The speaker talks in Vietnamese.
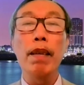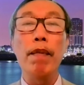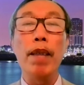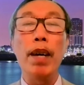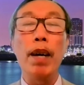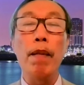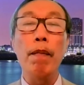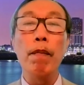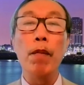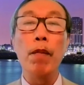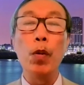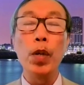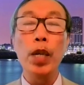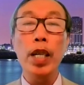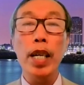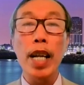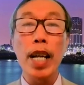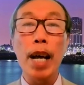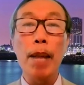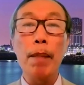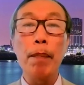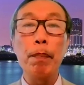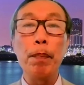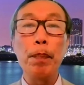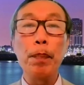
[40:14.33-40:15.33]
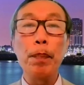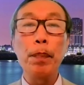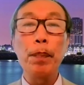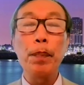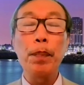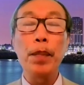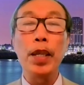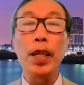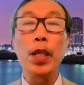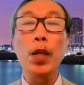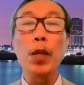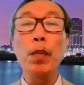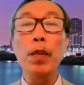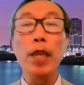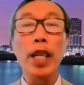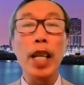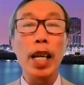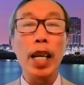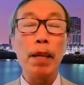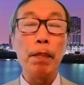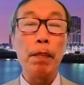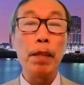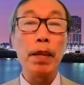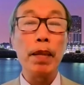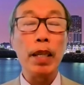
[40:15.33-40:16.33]
và ông vũ đức đam thì trước đến
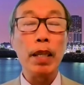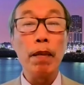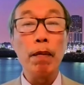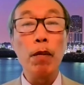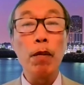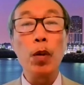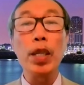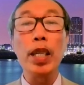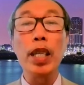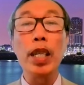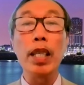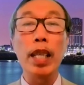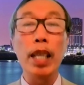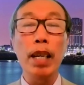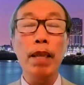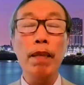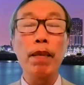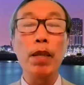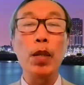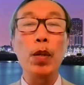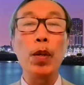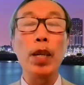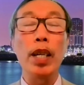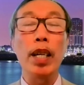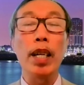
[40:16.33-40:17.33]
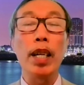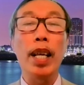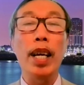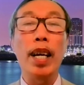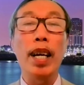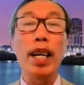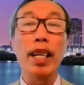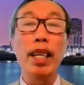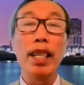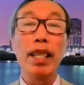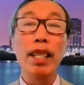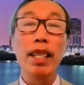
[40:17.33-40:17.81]
đây mình sẽ đi vô chi tiết về chuyện là